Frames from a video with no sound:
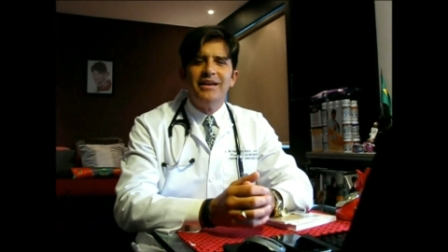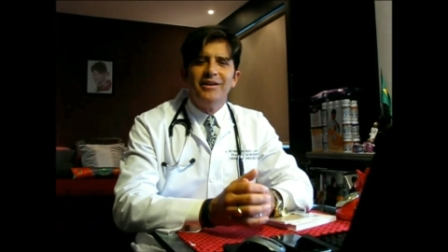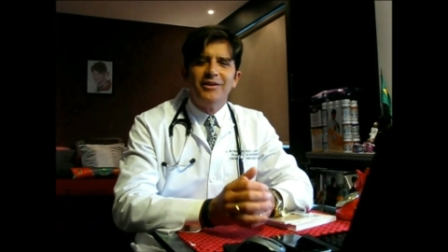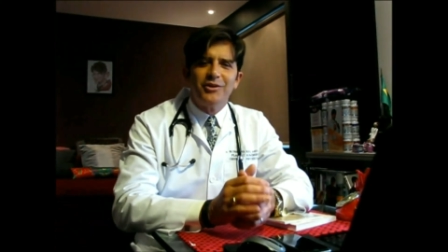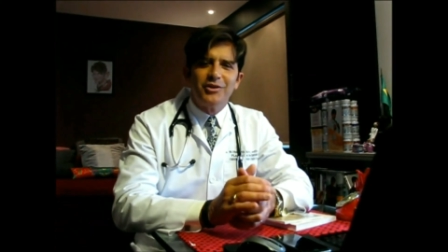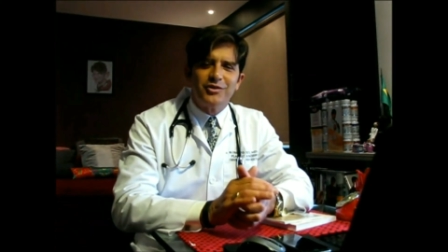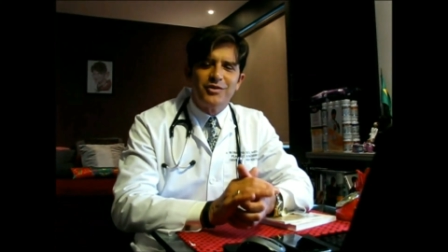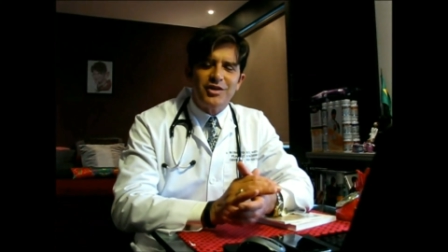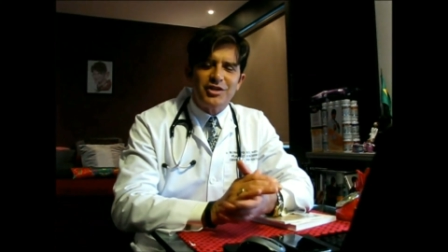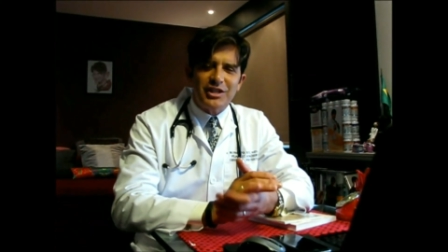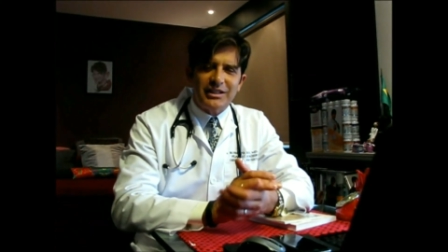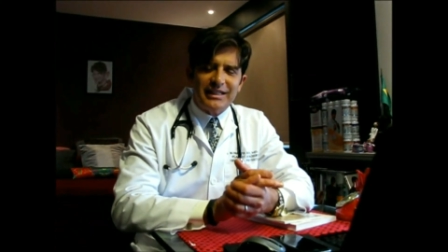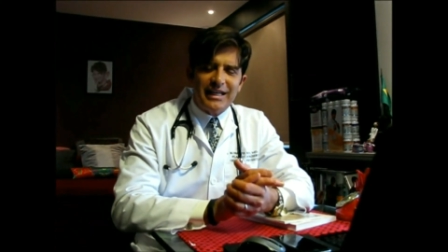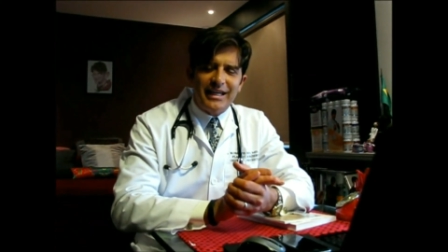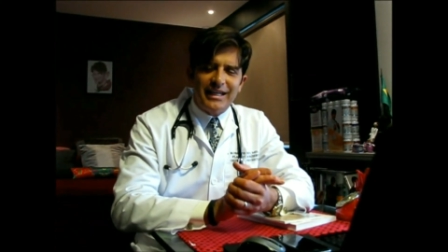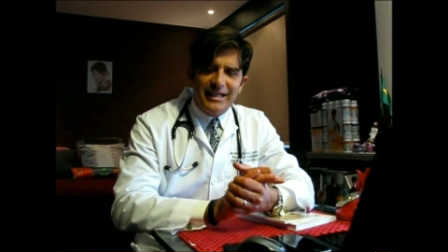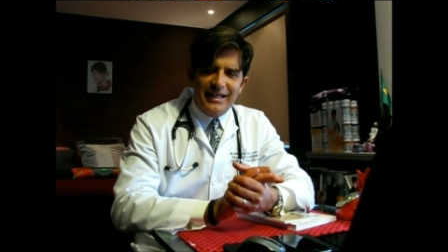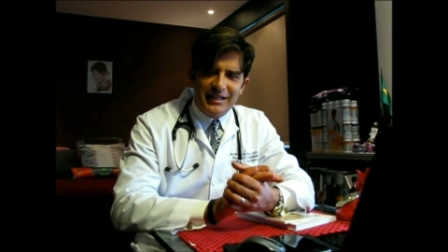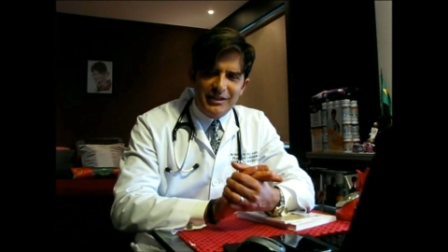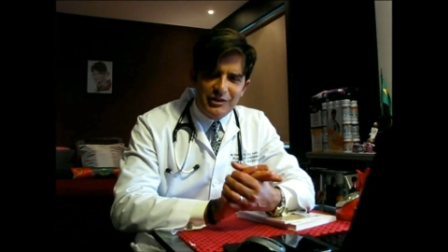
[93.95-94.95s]
os
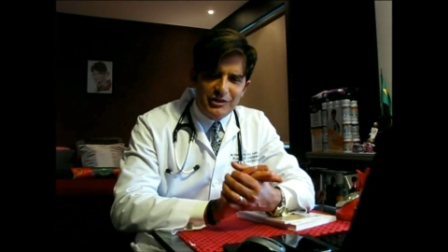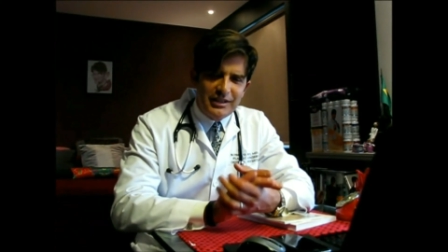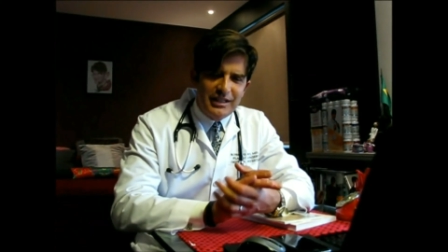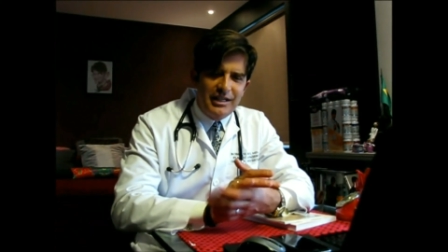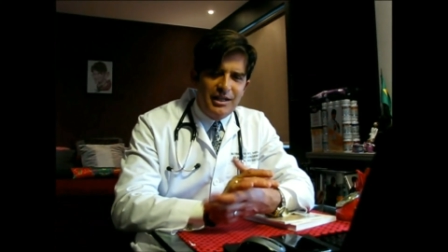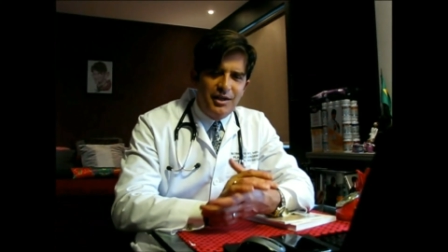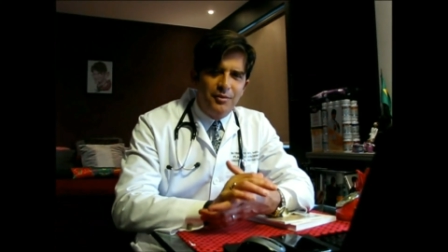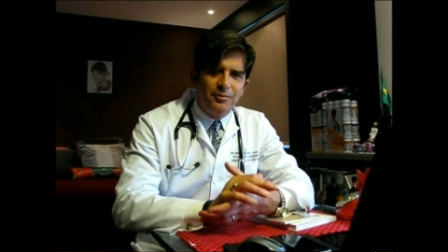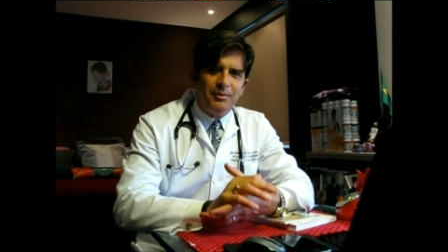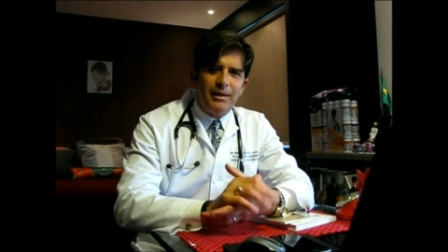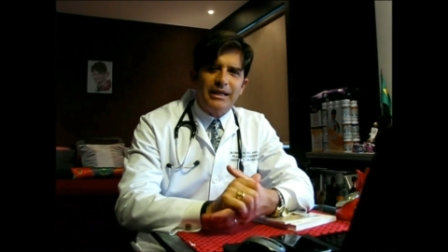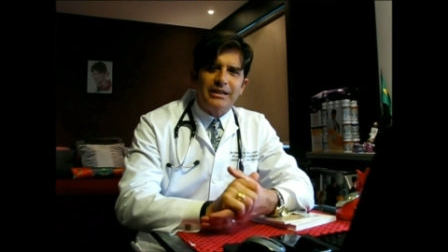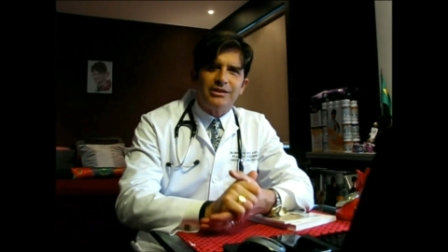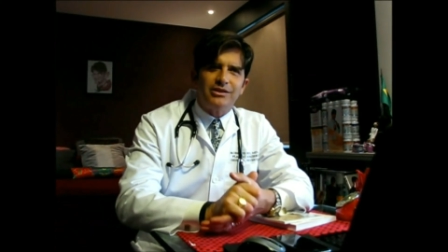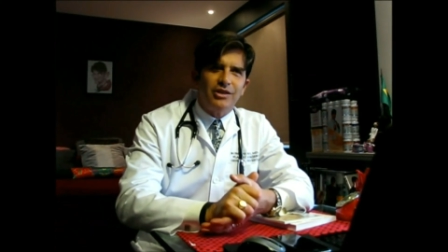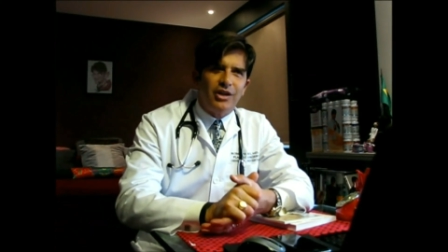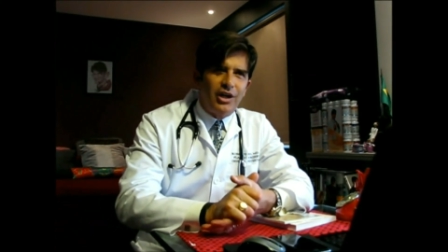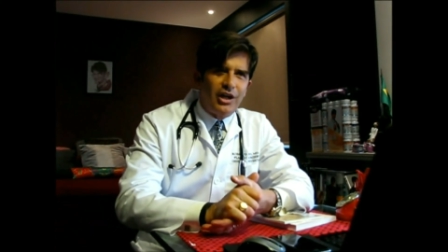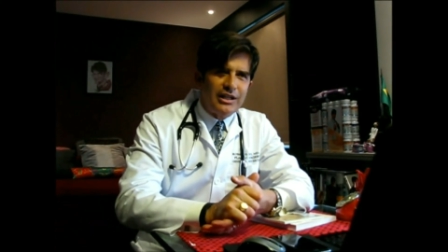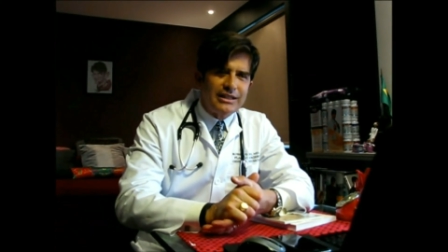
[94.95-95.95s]
vegetarianos, mas
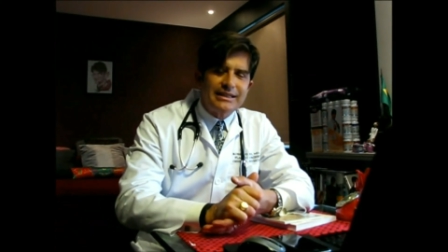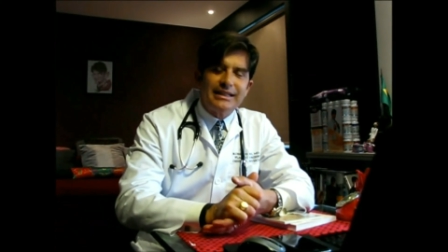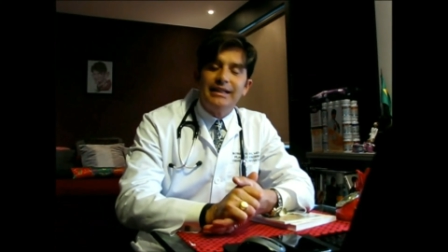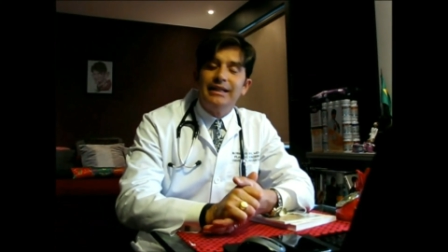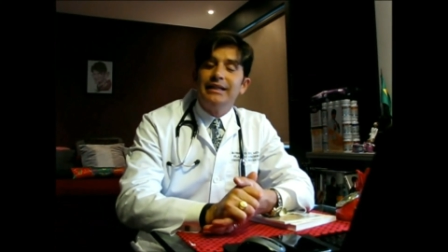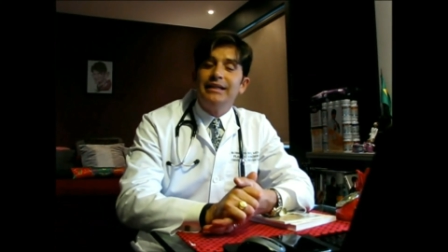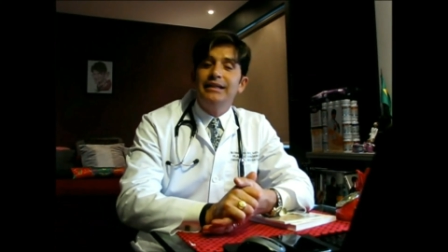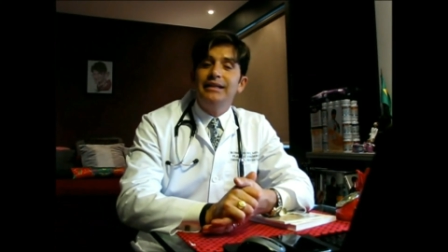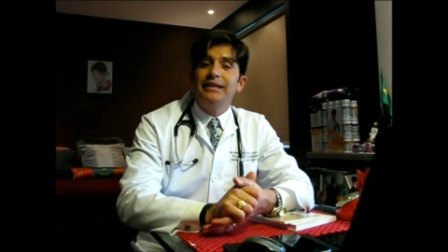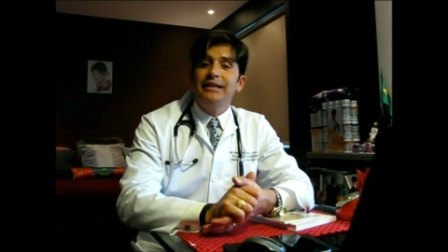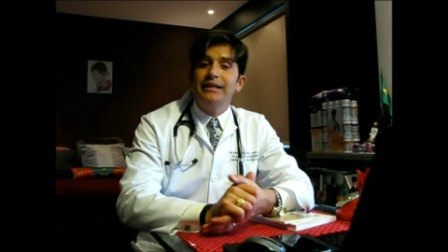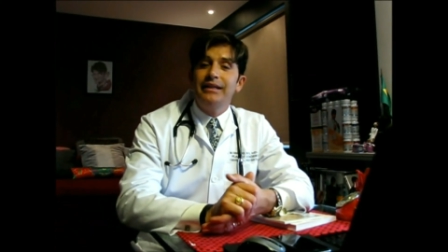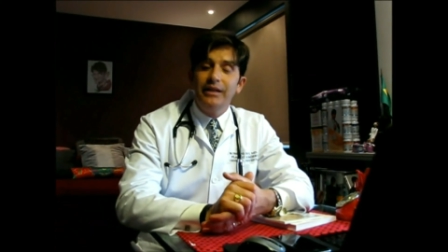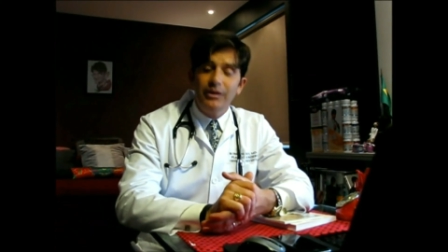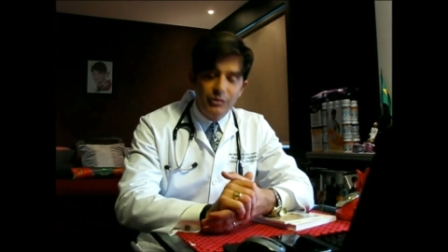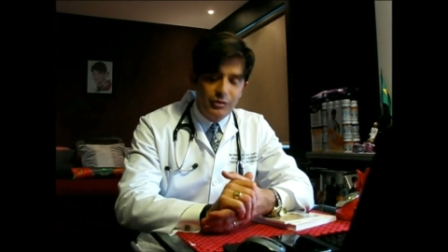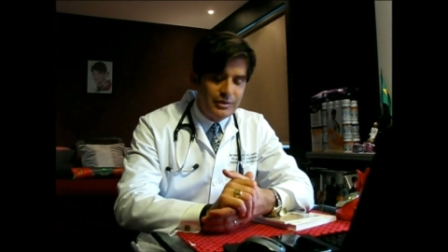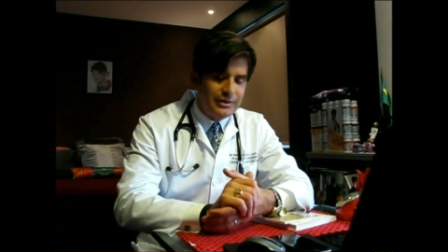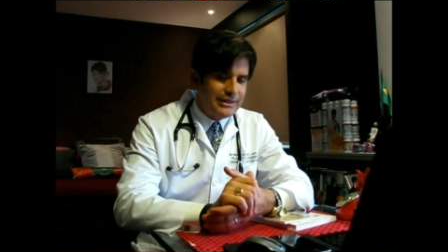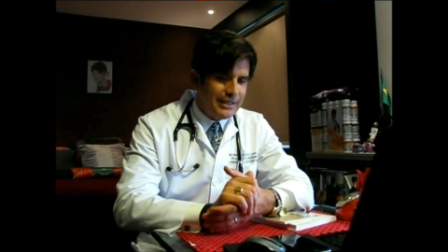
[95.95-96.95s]
nós
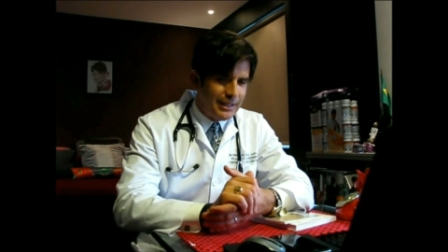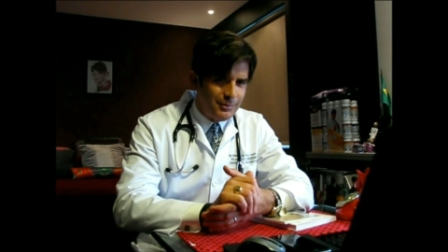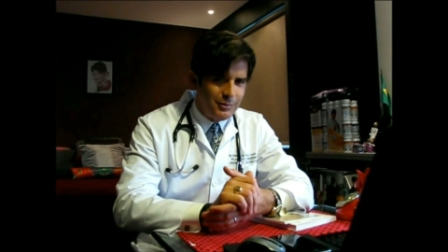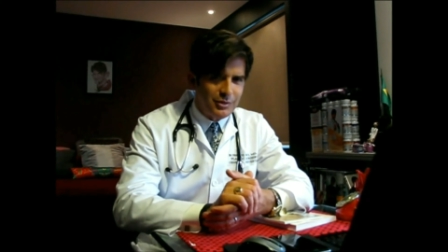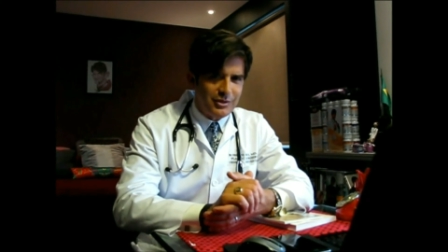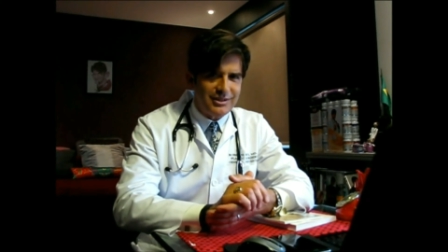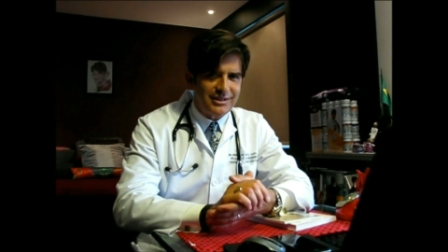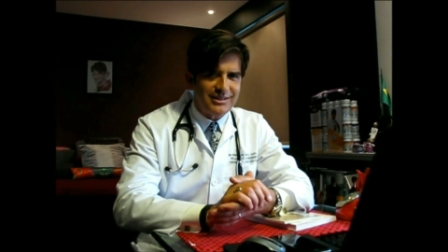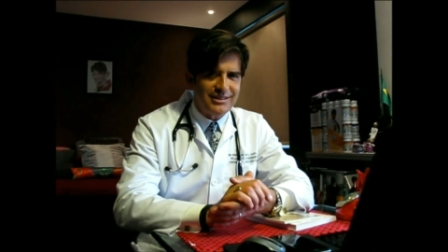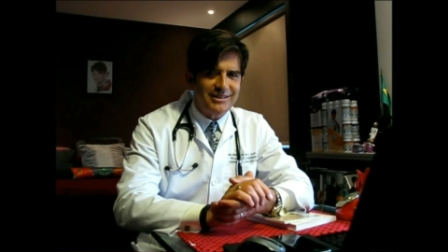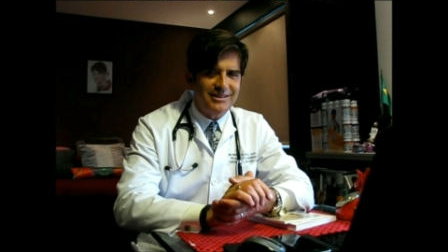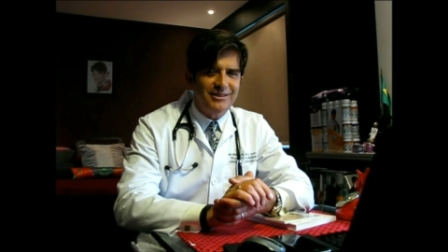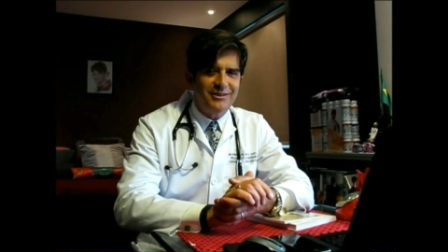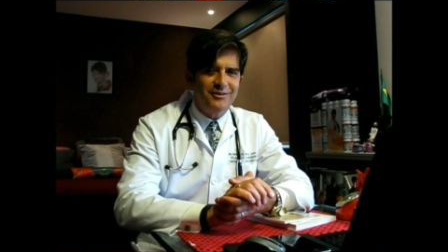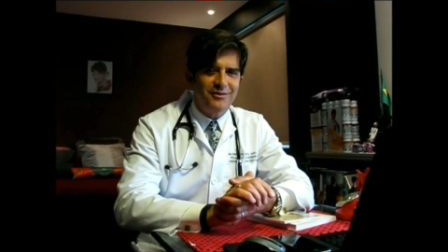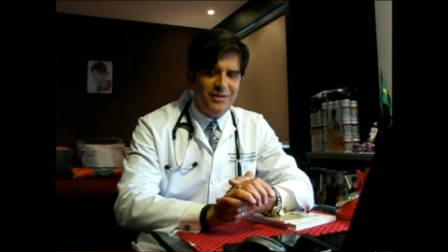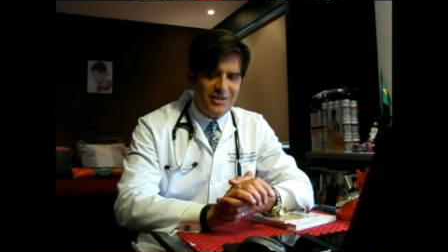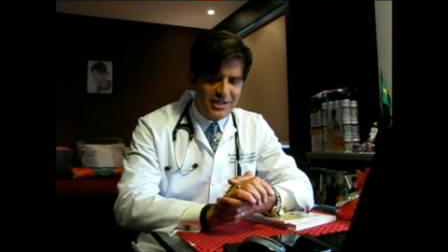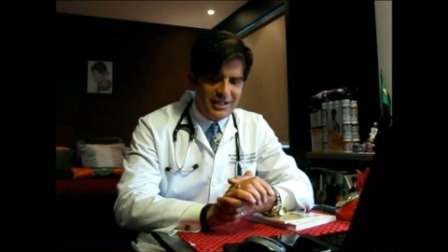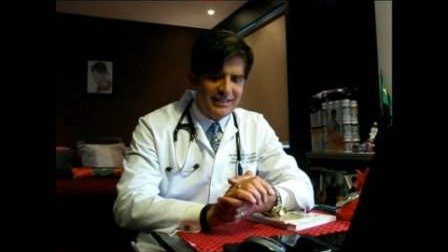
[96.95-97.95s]
não somos
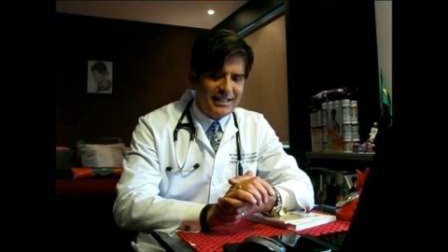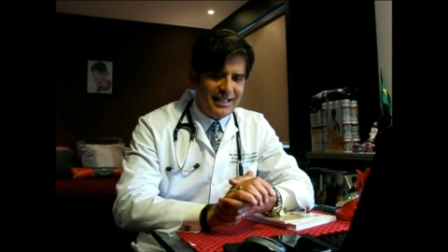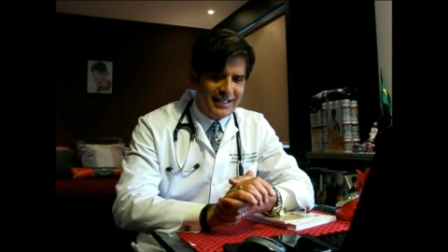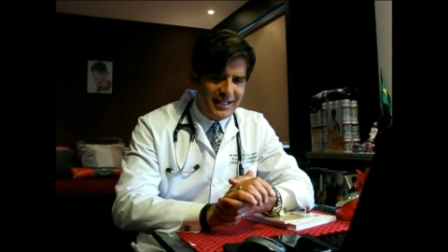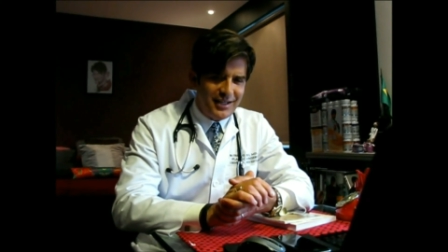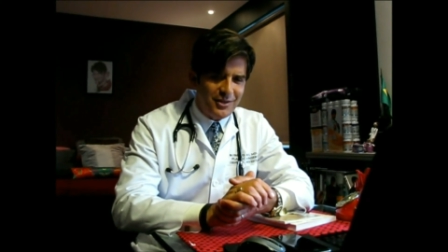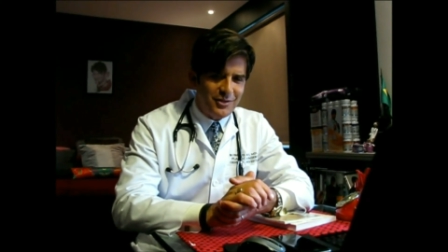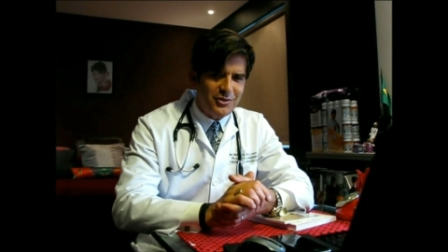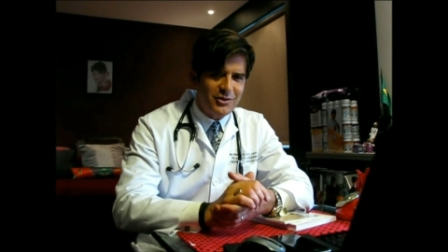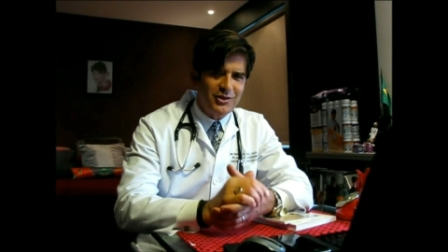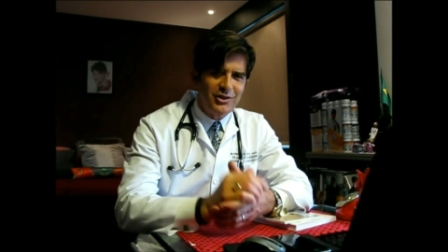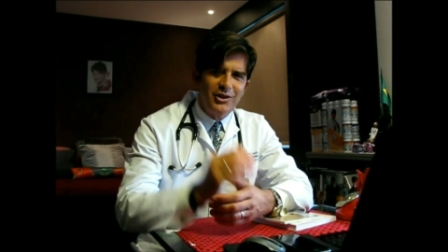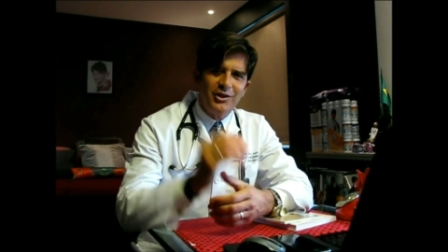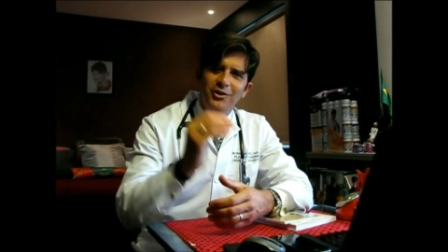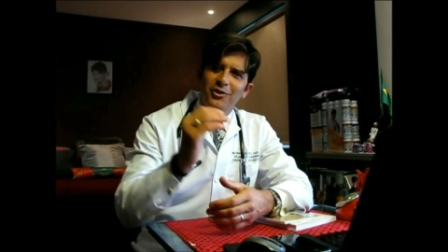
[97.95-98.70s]
vegetarianos.